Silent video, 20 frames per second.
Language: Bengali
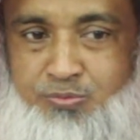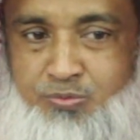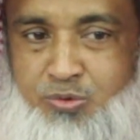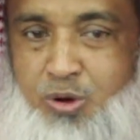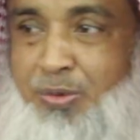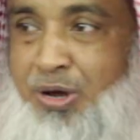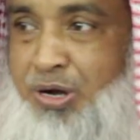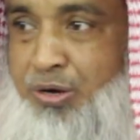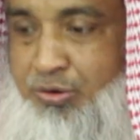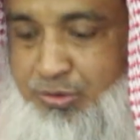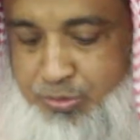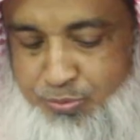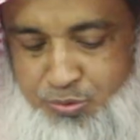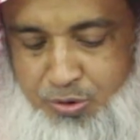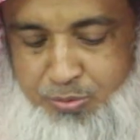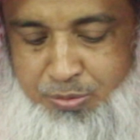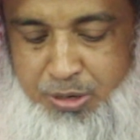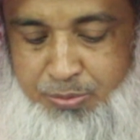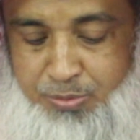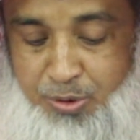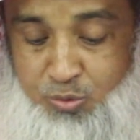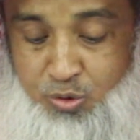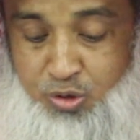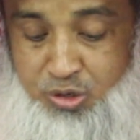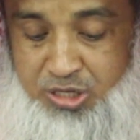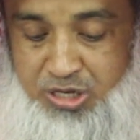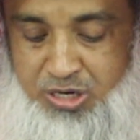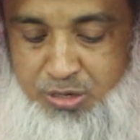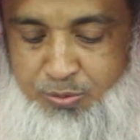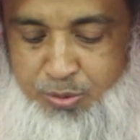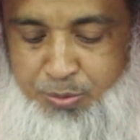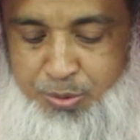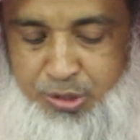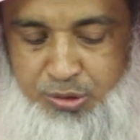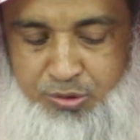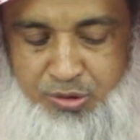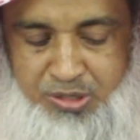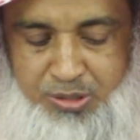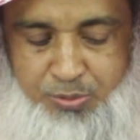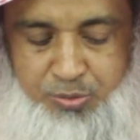প্রমাণ প্রমাণ ব্যাপকতাকে প্রমাণ
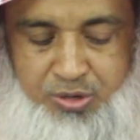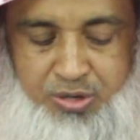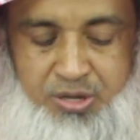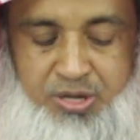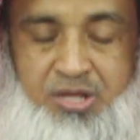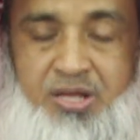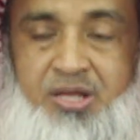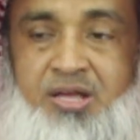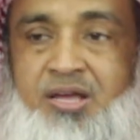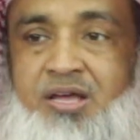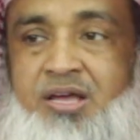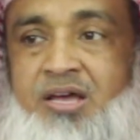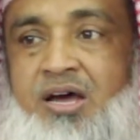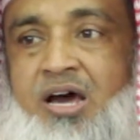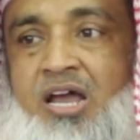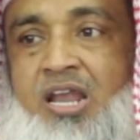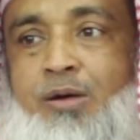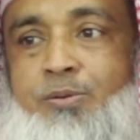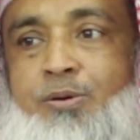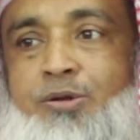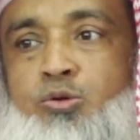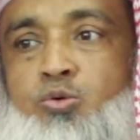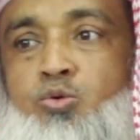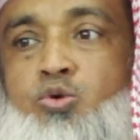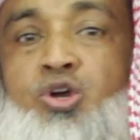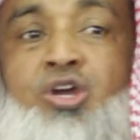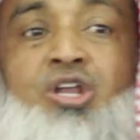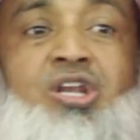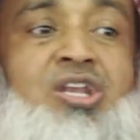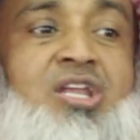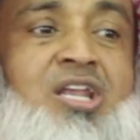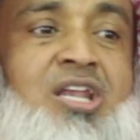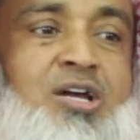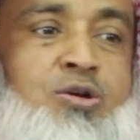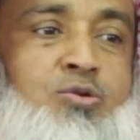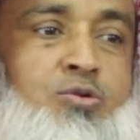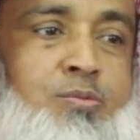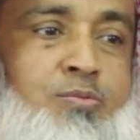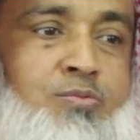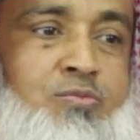করে যেমন আল্লাহ বলছে
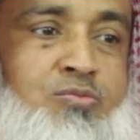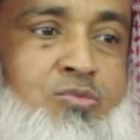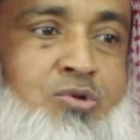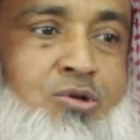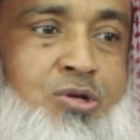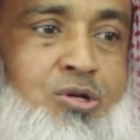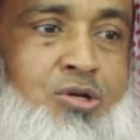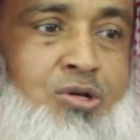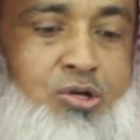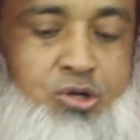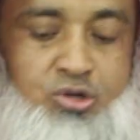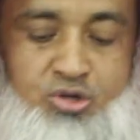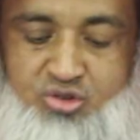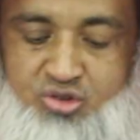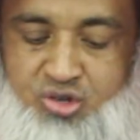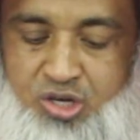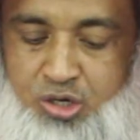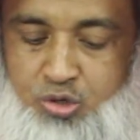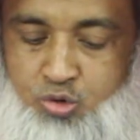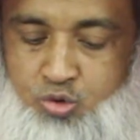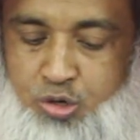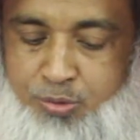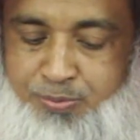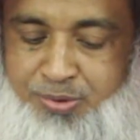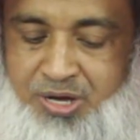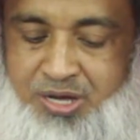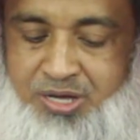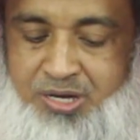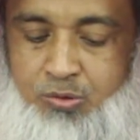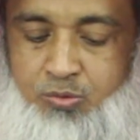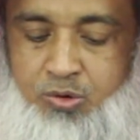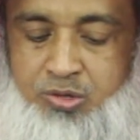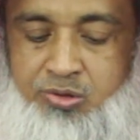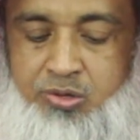ওহিল্লাকুম সৈদুল বাহরে ওয়া